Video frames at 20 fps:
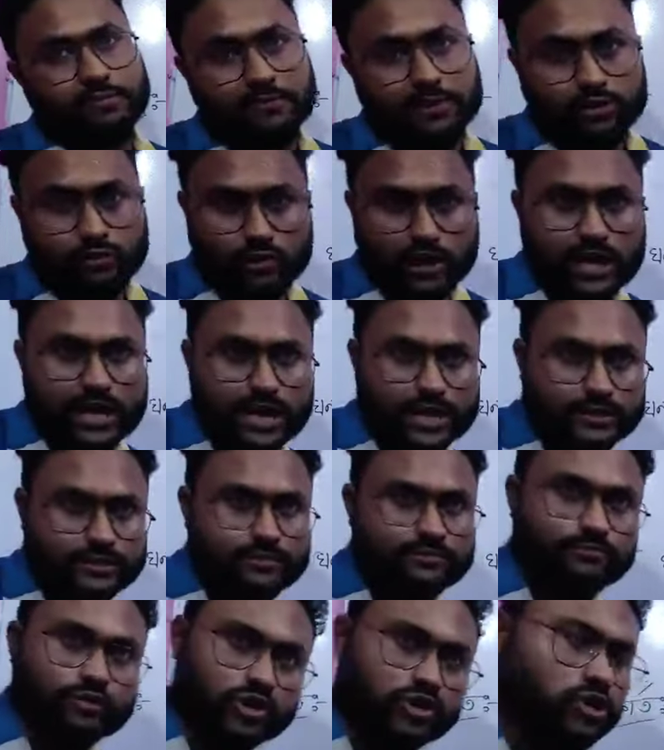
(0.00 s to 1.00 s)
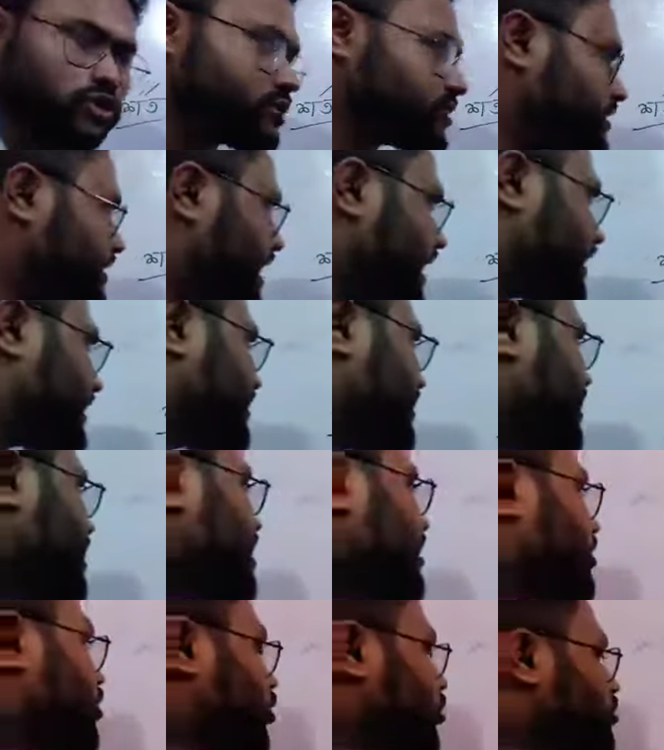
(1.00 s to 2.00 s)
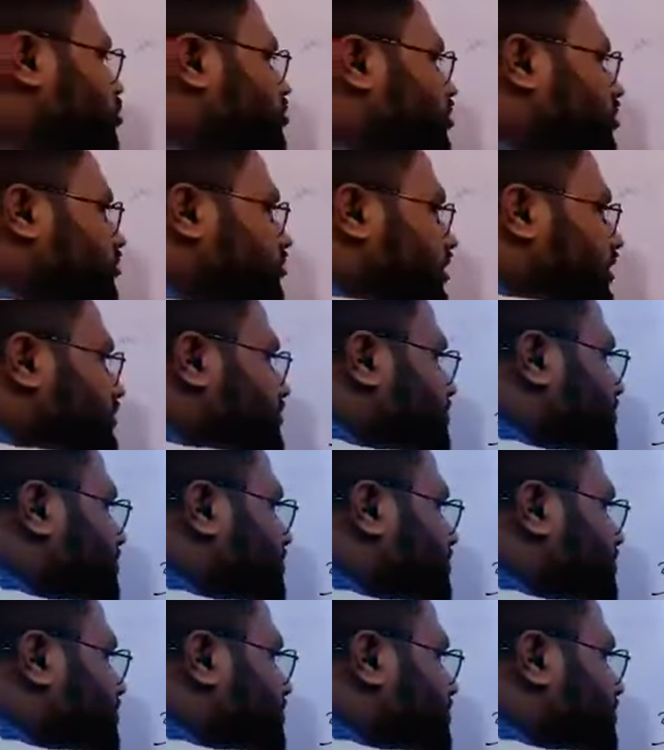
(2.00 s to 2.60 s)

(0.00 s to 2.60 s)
নাম্বার তোরা খাস বুঝছো দেখ লঘুকরণের